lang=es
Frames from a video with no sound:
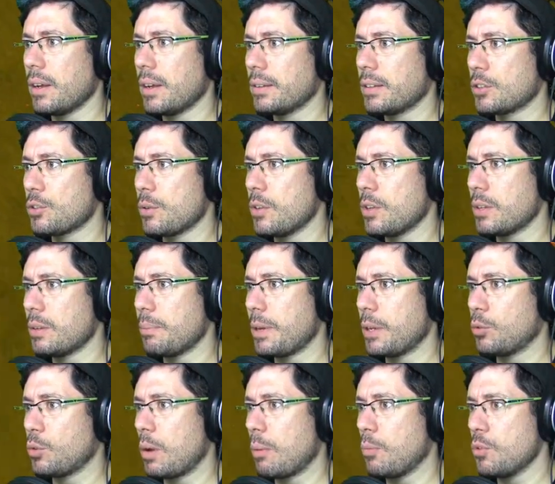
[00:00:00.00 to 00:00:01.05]
¿Está subiendo la
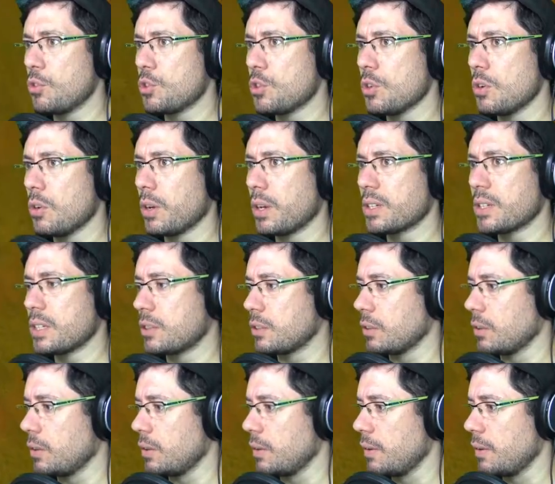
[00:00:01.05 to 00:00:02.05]
temperatura mucho o qué es esto?